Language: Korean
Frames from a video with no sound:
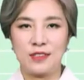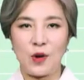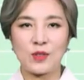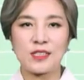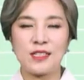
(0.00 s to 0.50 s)

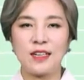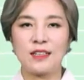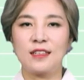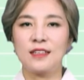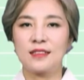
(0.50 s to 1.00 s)
역시
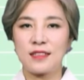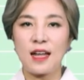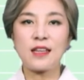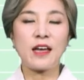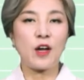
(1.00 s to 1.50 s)

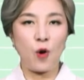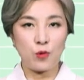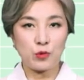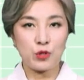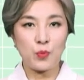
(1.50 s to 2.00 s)
타나의
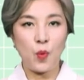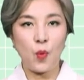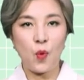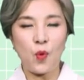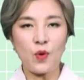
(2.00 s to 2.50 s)
얼굴을
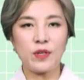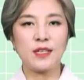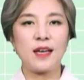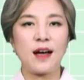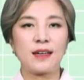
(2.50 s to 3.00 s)
보고
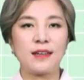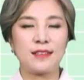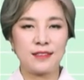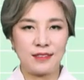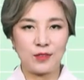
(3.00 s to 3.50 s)

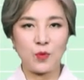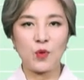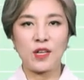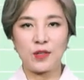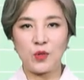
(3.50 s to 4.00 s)
이야기를
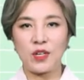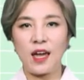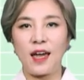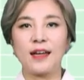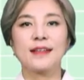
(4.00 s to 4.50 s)
듣고 난
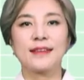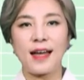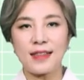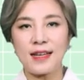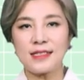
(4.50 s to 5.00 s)
뒤에
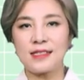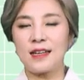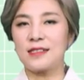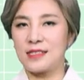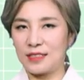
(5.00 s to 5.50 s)
타나
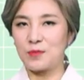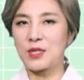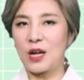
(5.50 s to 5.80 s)
씨의 지금